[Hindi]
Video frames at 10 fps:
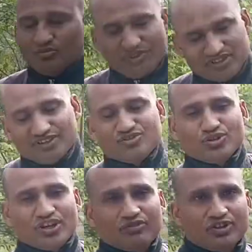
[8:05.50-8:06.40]
मदद
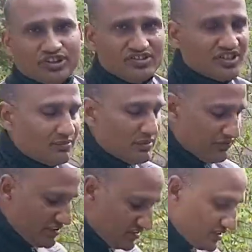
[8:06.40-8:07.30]
जो है वो की जाए मैं
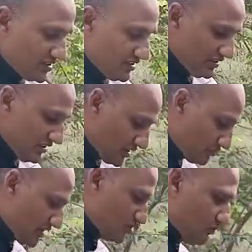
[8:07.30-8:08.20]
फिर से यहाँ
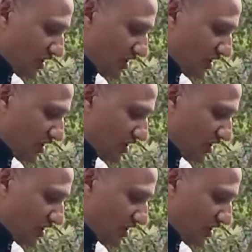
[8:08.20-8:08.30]
पर जो